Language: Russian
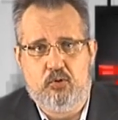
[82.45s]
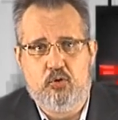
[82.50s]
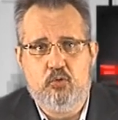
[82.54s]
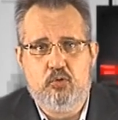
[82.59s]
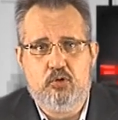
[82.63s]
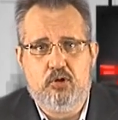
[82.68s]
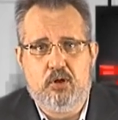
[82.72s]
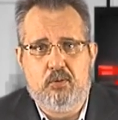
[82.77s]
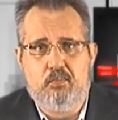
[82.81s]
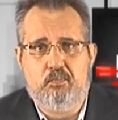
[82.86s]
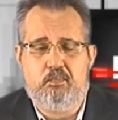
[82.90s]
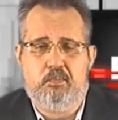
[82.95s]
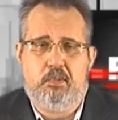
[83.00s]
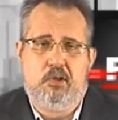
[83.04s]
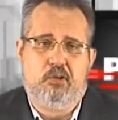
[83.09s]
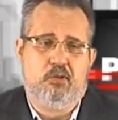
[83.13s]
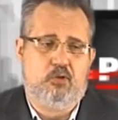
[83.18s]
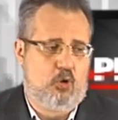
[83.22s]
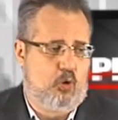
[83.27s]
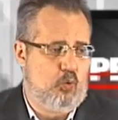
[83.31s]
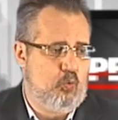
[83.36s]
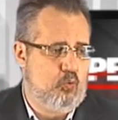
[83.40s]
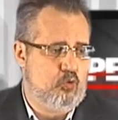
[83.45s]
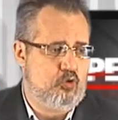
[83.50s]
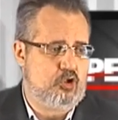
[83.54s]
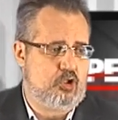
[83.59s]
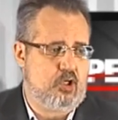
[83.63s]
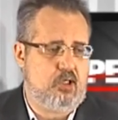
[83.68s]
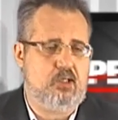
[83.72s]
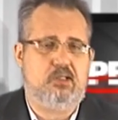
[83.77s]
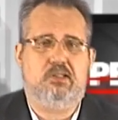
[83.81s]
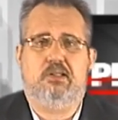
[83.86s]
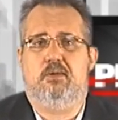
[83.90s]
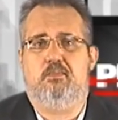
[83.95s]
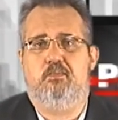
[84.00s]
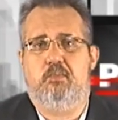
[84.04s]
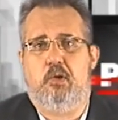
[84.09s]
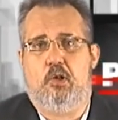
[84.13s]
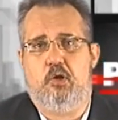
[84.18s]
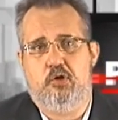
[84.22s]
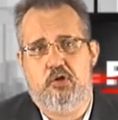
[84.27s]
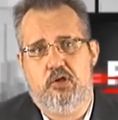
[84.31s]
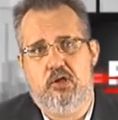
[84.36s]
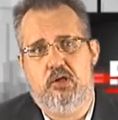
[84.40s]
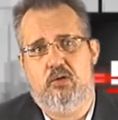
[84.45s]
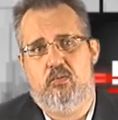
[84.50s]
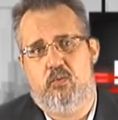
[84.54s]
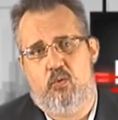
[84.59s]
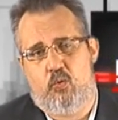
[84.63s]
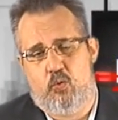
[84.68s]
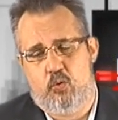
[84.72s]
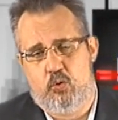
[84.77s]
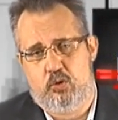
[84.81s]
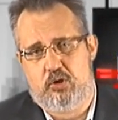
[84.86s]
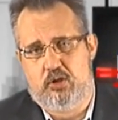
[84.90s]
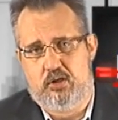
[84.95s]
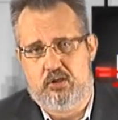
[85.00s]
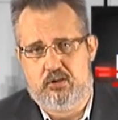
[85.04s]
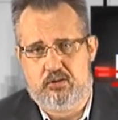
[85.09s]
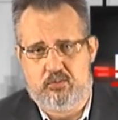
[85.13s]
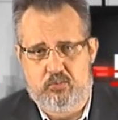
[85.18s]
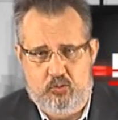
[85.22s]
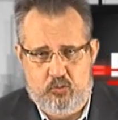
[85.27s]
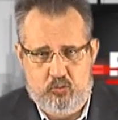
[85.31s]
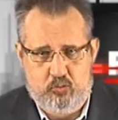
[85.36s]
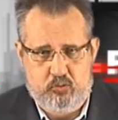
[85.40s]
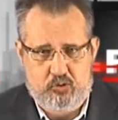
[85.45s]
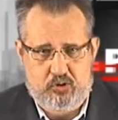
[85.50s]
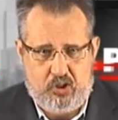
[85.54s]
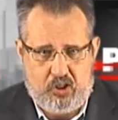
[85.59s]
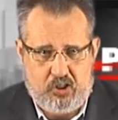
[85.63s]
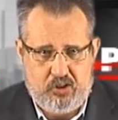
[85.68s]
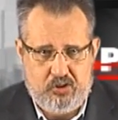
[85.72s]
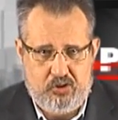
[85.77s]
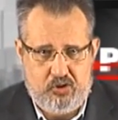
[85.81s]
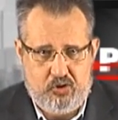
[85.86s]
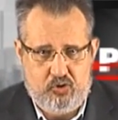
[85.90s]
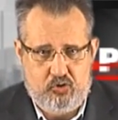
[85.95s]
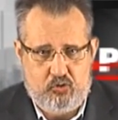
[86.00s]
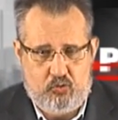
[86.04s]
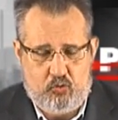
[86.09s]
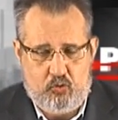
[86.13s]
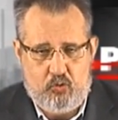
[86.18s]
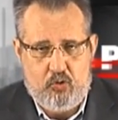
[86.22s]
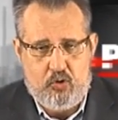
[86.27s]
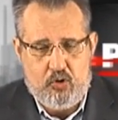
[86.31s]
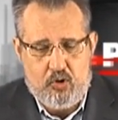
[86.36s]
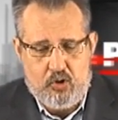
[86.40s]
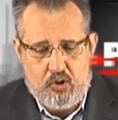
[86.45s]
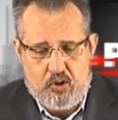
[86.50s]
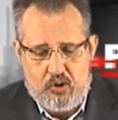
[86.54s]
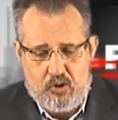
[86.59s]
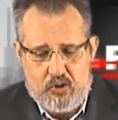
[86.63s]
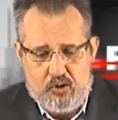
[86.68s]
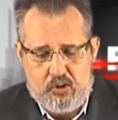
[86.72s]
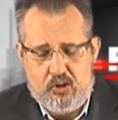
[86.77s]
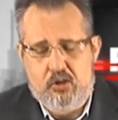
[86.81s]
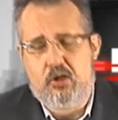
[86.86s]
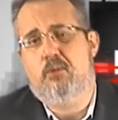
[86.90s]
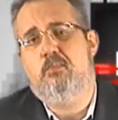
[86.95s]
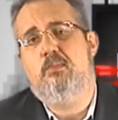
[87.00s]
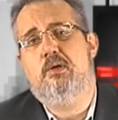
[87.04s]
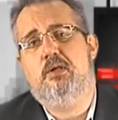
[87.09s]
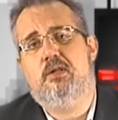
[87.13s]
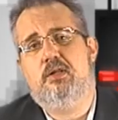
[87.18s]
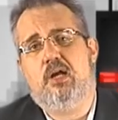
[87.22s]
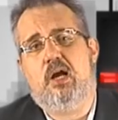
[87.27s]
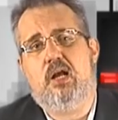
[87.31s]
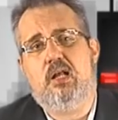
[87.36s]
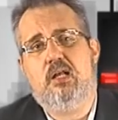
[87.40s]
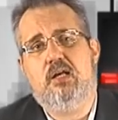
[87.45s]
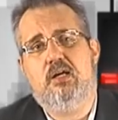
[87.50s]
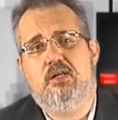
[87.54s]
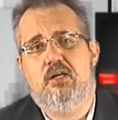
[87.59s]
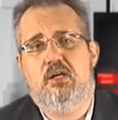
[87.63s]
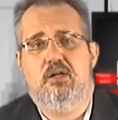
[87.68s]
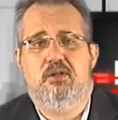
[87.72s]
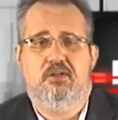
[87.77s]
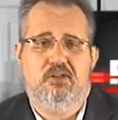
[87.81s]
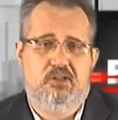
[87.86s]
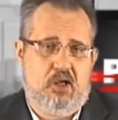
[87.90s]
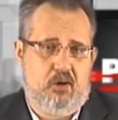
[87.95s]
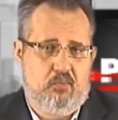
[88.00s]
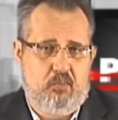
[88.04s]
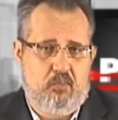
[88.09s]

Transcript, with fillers: людям Петрушка запретил вход на свою страничку. Комментарии нельзя